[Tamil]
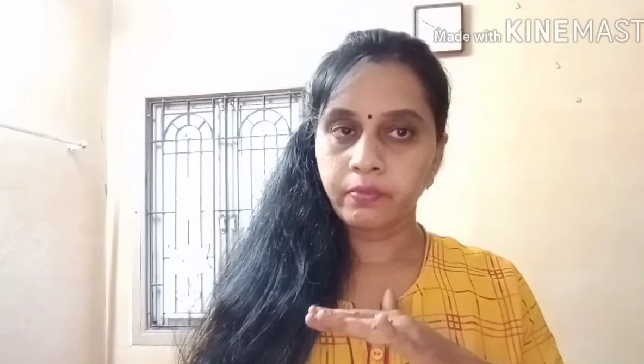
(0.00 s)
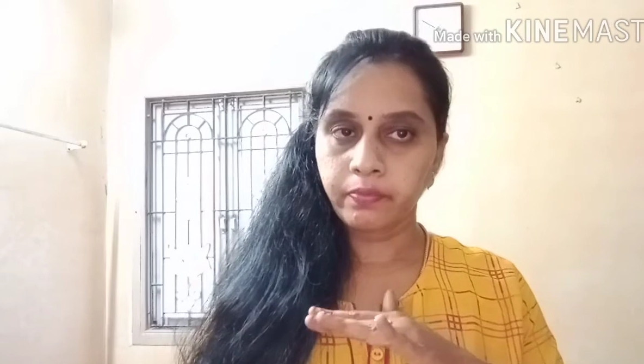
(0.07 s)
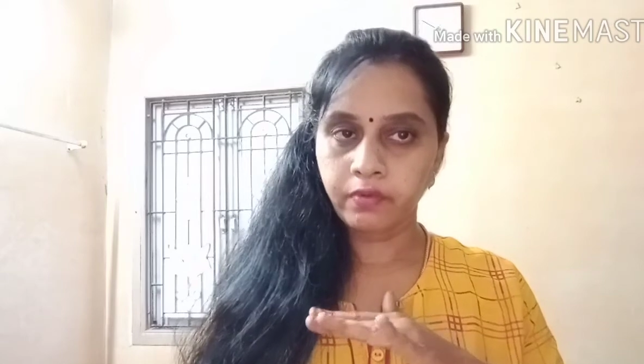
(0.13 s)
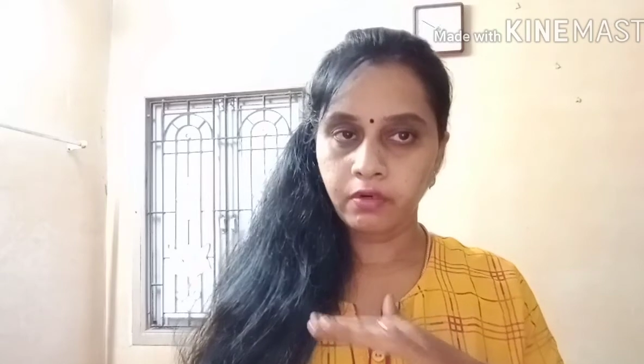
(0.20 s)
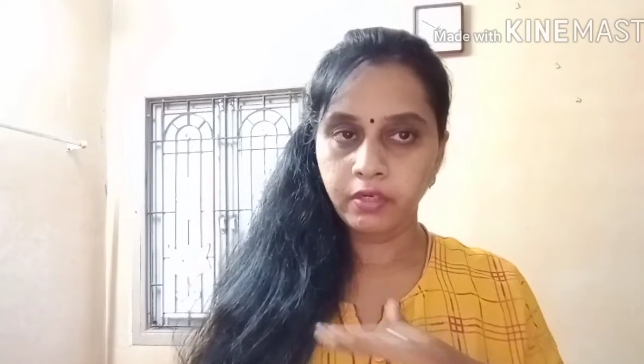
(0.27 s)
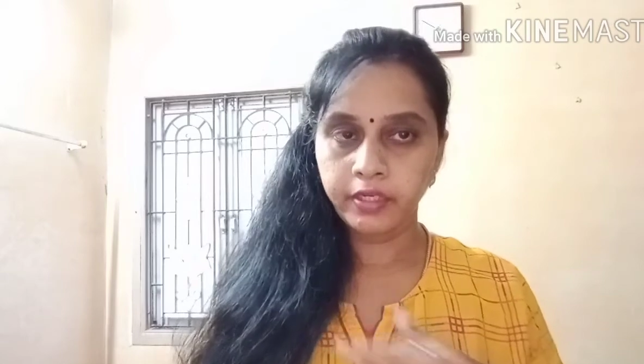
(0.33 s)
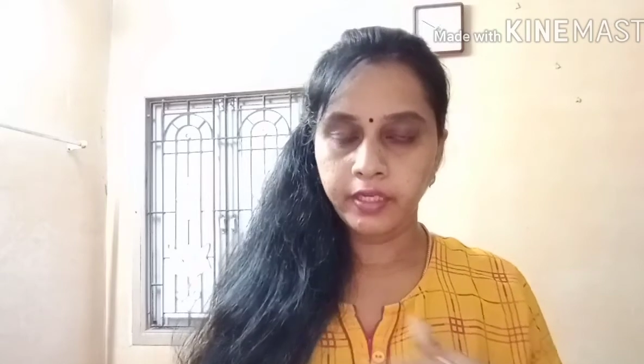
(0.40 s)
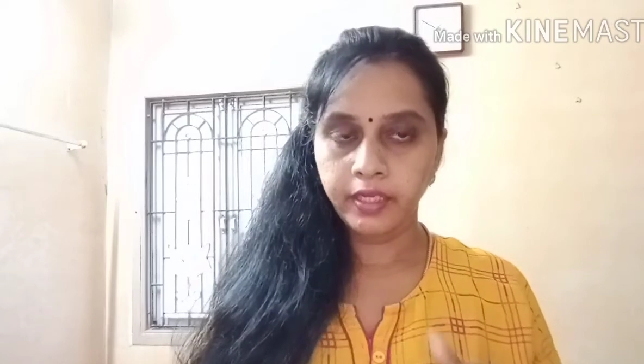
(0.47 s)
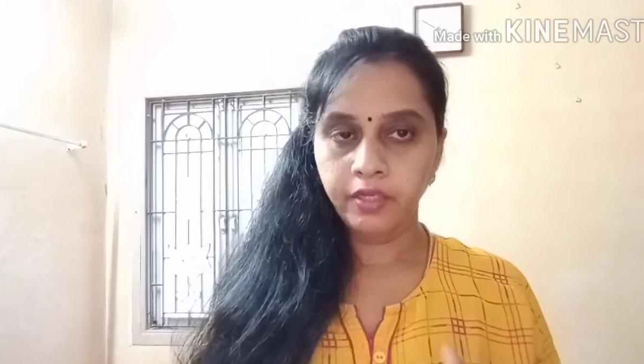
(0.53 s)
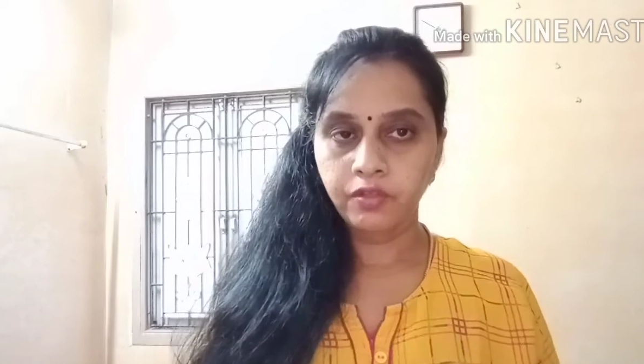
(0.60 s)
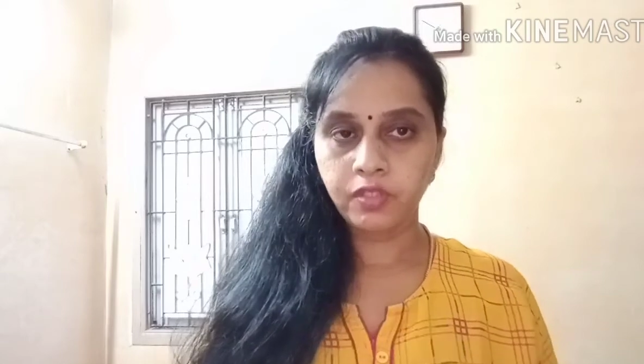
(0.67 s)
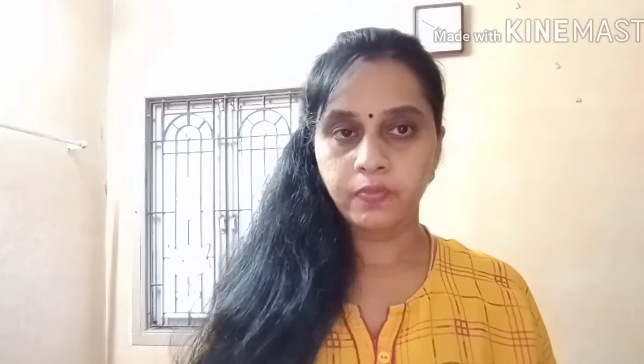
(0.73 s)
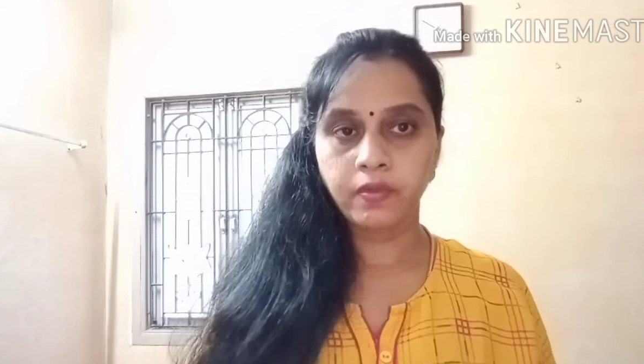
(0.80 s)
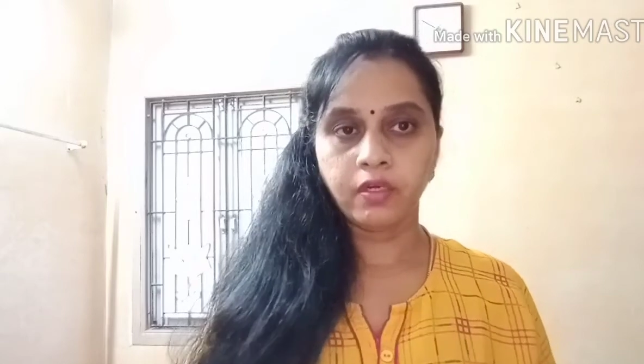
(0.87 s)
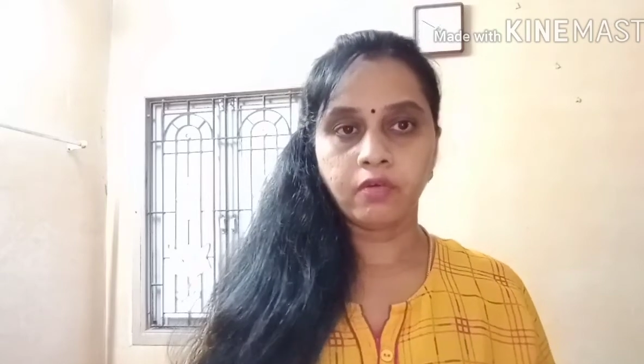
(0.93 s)
ப்ராடக்டே
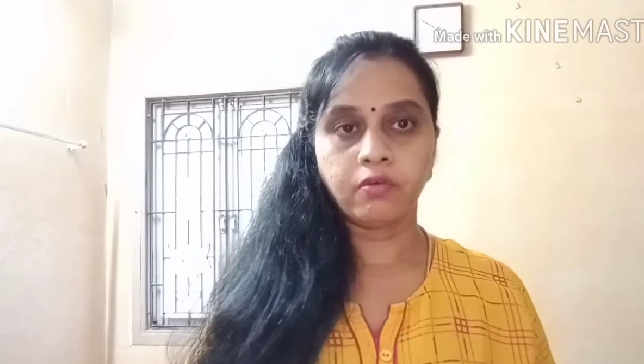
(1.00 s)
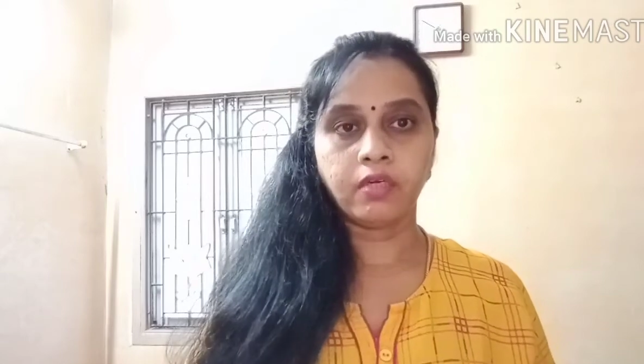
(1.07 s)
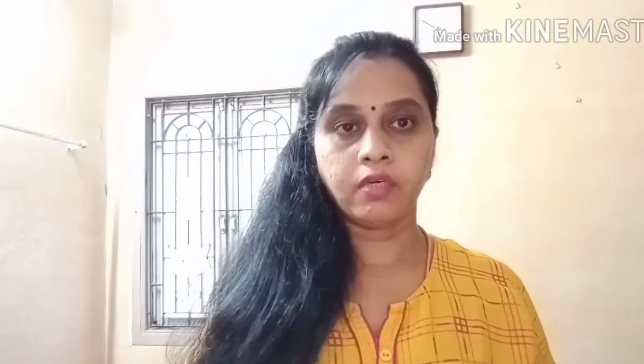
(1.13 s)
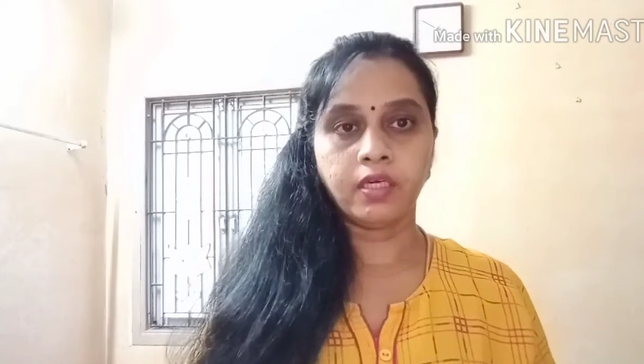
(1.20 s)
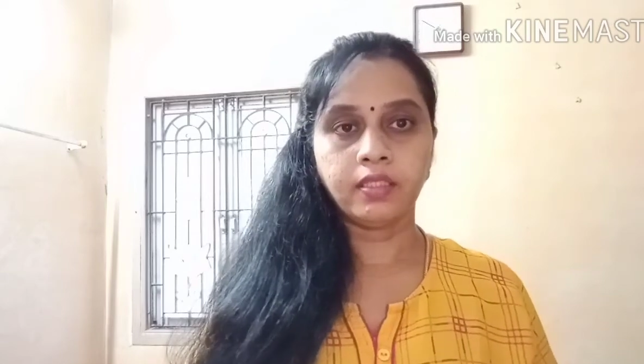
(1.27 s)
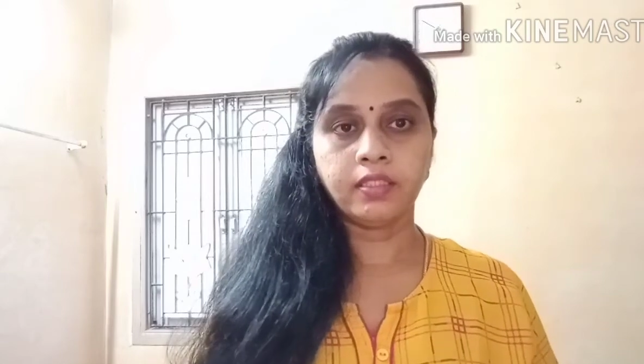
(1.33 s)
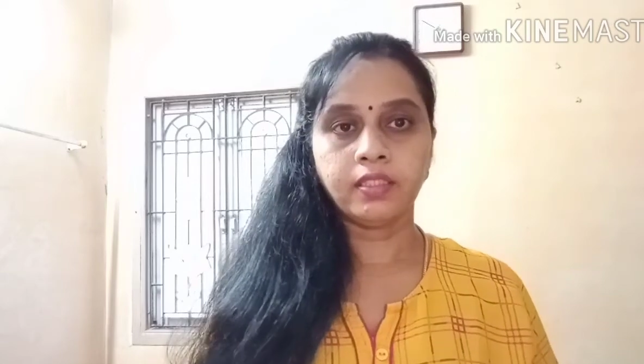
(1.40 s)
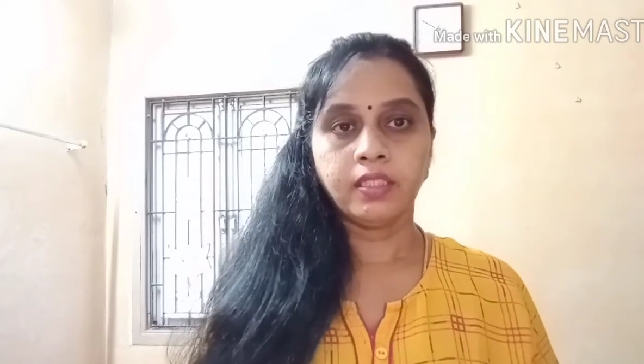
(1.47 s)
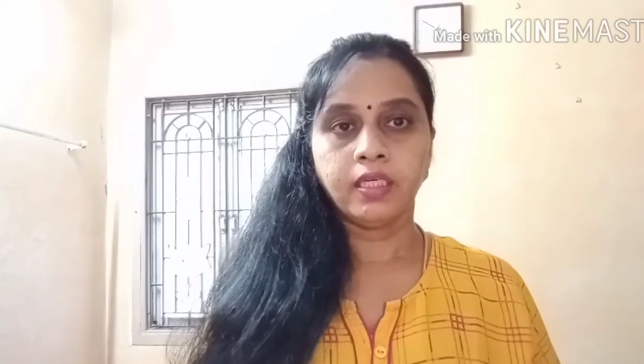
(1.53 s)
யூஸ் பண்ணக்கூடாது